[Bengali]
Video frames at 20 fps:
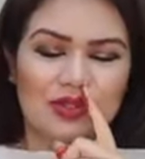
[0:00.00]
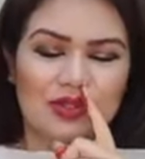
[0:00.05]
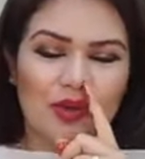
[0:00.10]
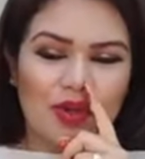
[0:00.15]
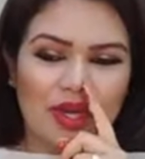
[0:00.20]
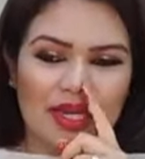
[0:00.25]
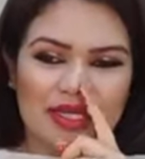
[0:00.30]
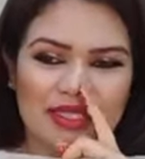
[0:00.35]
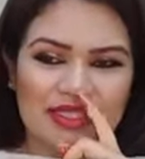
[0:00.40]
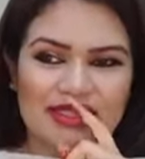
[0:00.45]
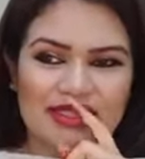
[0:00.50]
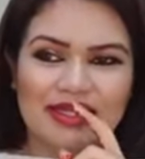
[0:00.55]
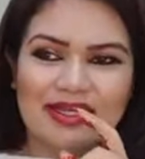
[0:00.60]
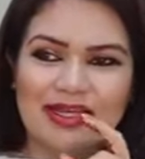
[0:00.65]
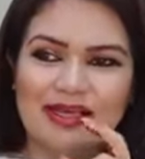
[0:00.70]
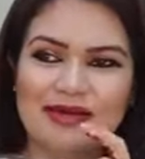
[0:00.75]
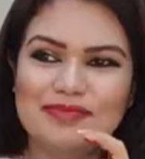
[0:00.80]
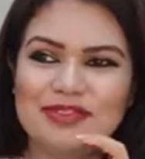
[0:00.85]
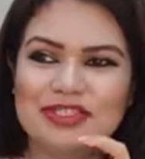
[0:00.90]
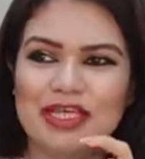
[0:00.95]
দোকানে
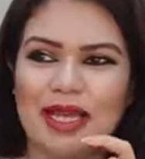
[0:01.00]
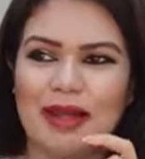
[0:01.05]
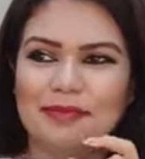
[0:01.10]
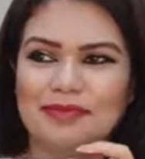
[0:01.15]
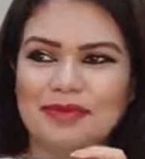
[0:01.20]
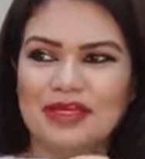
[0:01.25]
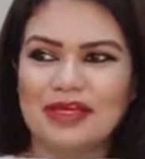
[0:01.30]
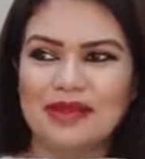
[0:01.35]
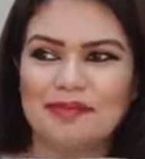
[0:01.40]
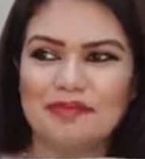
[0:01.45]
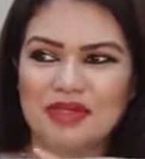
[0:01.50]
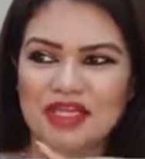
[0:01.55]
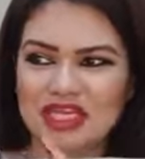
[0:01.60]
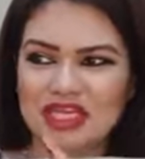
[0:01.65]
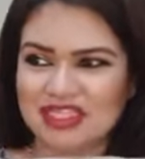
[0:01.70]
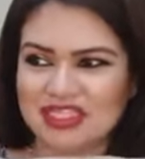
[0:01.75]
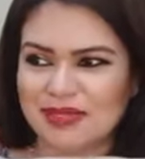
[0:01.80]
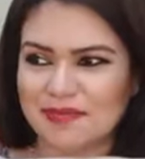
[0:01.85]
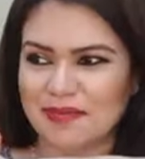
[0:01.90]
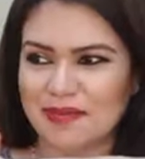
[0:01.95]
দেখলাম যে আপনারা
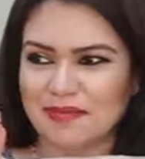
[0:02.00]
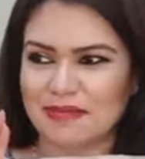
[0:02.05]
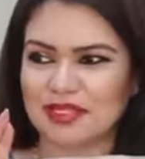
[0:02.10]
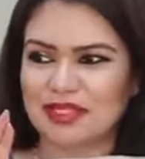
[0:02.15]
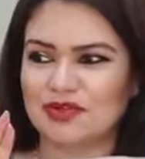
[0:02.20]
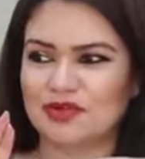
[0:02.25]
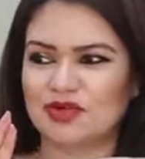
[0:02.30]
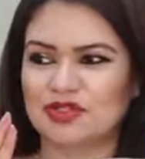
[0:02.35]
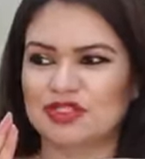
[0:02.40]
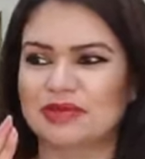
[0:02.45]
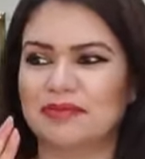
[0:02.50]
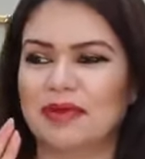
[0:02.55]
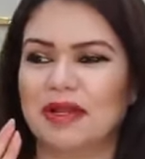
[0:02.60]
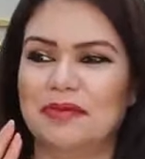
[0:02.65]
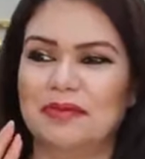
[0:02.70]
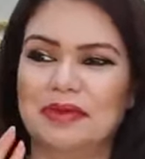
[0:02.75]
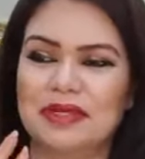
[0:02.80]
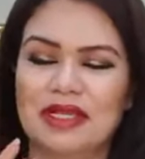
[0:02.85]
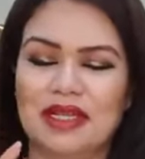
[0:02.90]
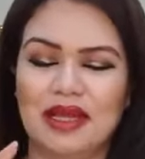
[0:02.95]
বিকাশে পেমেন্ট করতে
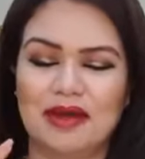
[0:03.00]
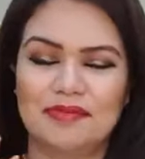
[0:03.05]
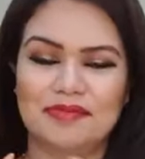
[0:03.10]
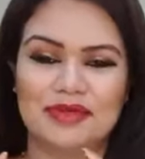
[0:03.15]
পারবেন